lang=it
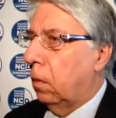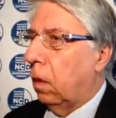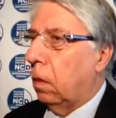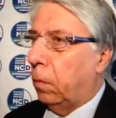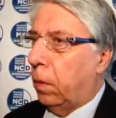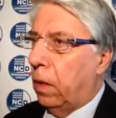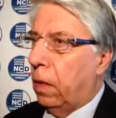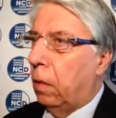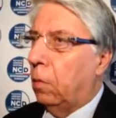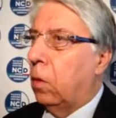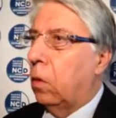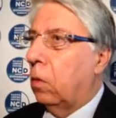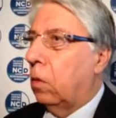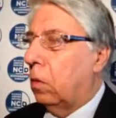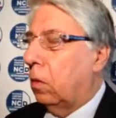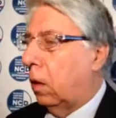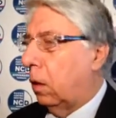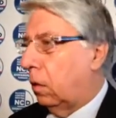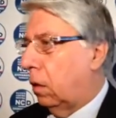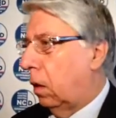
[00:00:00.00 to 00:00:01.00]
Ma
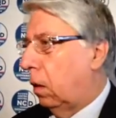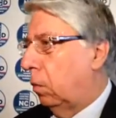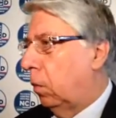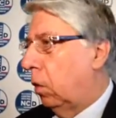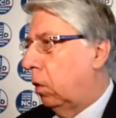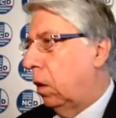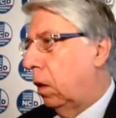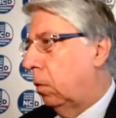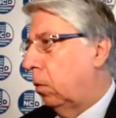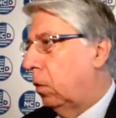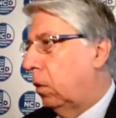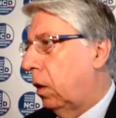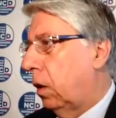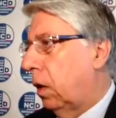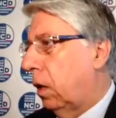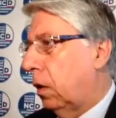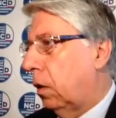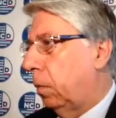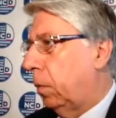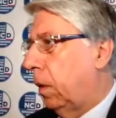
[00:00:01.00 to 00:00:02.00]
parliamo de- della moda
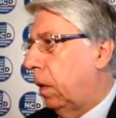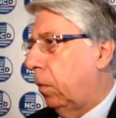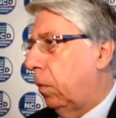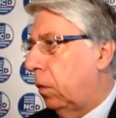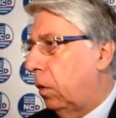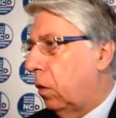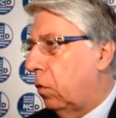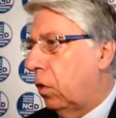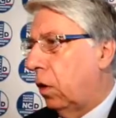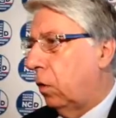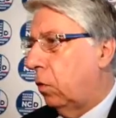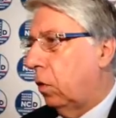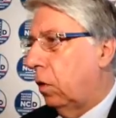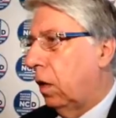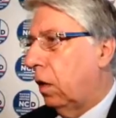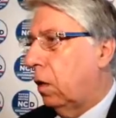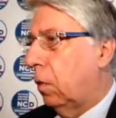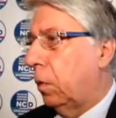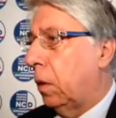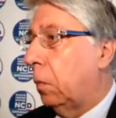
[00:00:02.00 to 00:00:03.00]
moderata, parliamo del
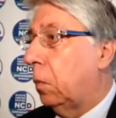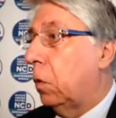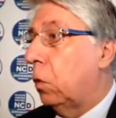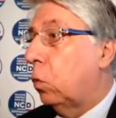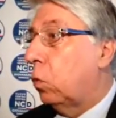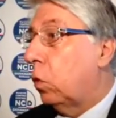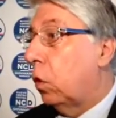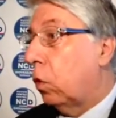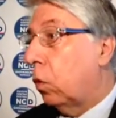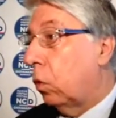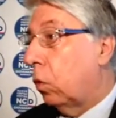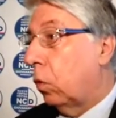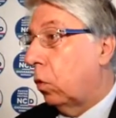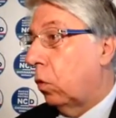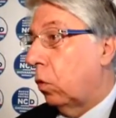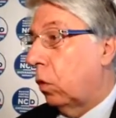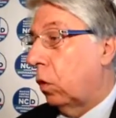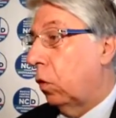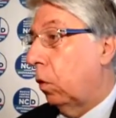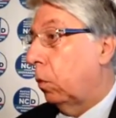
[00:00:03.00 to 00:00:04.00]
centro-destra, parliamo di tutti
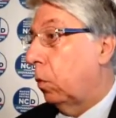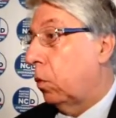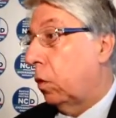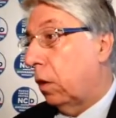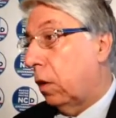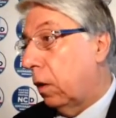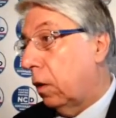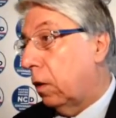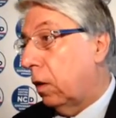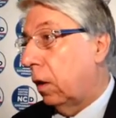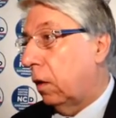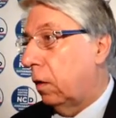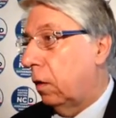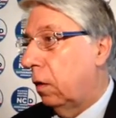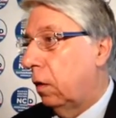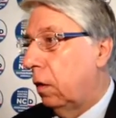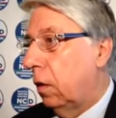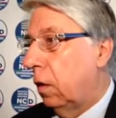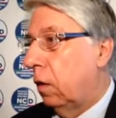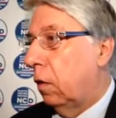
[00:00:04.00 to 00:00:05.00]
coloro che dopo 70 anni,